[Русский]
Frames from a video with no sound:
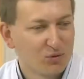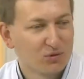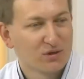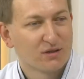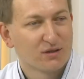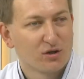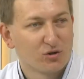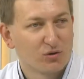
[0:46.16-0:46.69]
могу
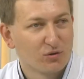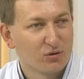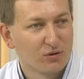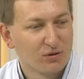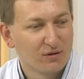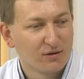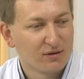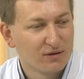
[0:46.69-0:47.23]
сказать,
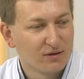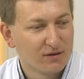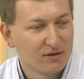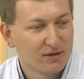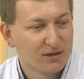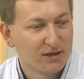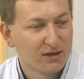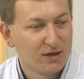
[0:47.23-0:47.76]
что
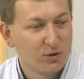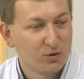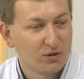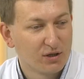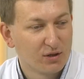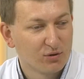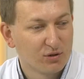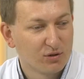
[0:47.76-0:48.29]
э,
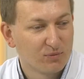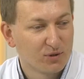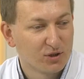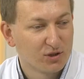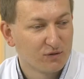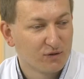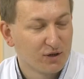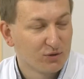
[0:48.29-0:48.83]
люди, которые
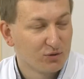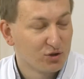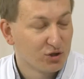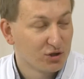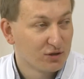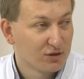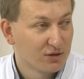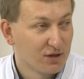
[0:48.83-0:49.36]
проживают
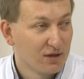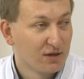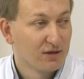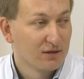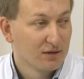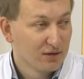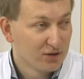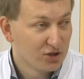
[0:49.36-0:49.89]
же
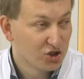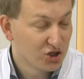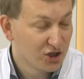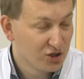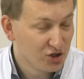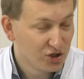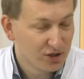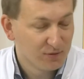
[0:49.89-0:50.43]
с
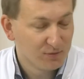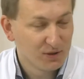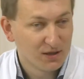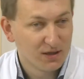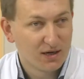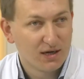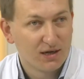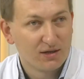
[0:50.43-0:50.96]

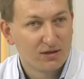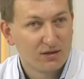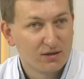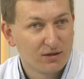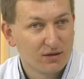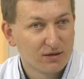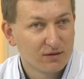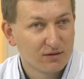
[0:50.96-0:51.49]
женщинами,
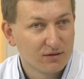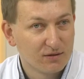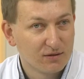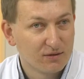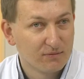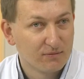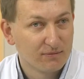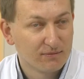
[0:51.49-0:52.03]
они
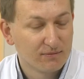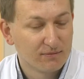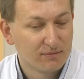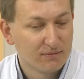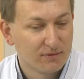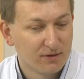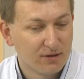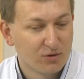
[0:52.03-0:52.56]

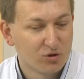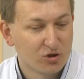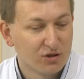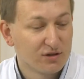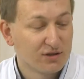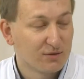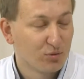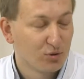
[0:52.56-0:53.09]
э,
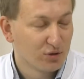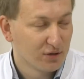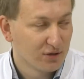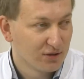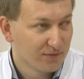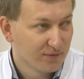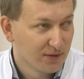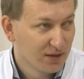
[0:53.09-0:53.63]
окружены
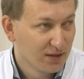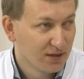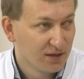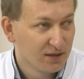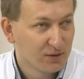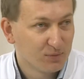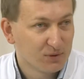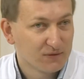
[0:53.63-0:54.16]
заботой.
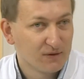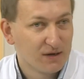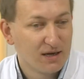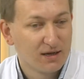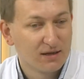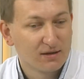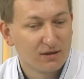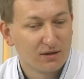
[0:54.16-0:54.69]
Это
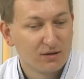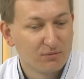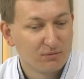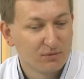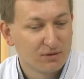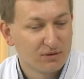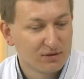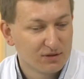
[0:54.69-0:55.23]
позволяет
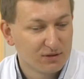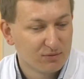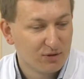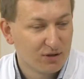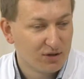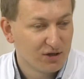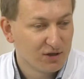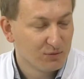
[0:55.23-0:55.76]
им э,
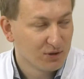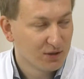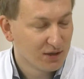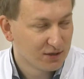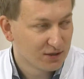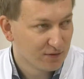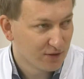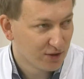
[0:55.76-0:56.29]
соблюдать
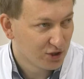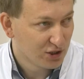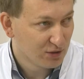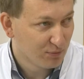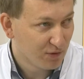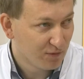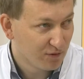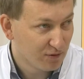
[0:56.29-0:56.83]
рекомендации
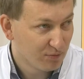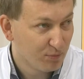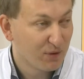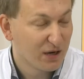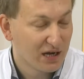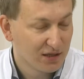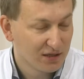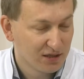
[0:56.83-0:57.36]
врачей, профил,
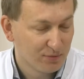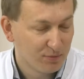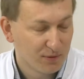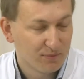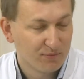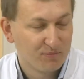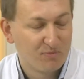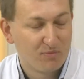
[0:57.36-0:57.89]
проходить
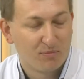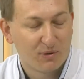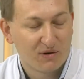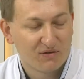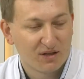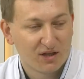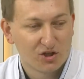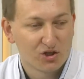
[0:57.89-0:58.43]

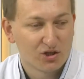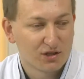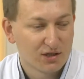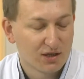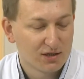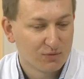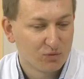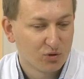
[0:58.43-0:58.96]

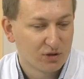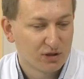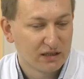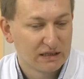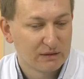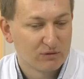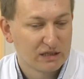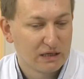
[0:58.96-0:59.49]
профилактические
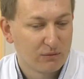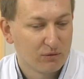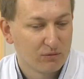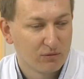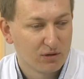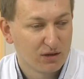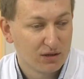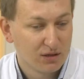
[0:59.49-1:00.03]
осмотры, и тем
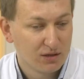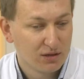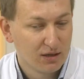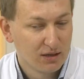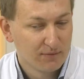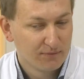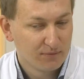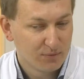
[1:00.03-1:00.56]
самым они
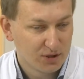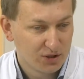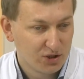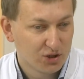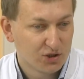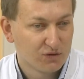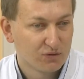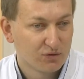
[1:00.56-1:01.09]

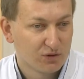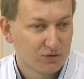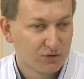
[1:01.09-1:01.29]
поддерживают